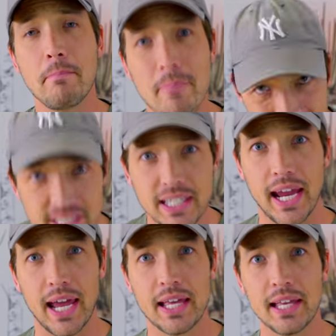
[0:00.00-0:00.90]

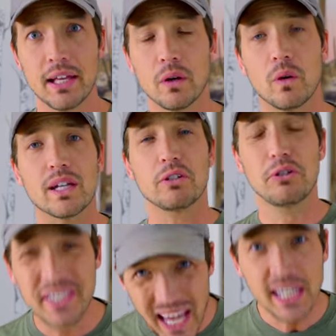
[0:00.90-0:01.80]
マジこれう
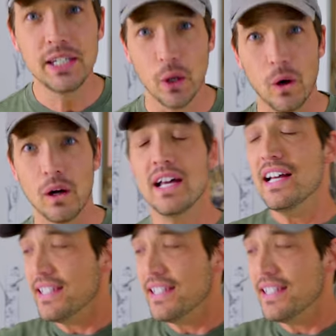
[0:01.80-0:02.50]
ざいよ。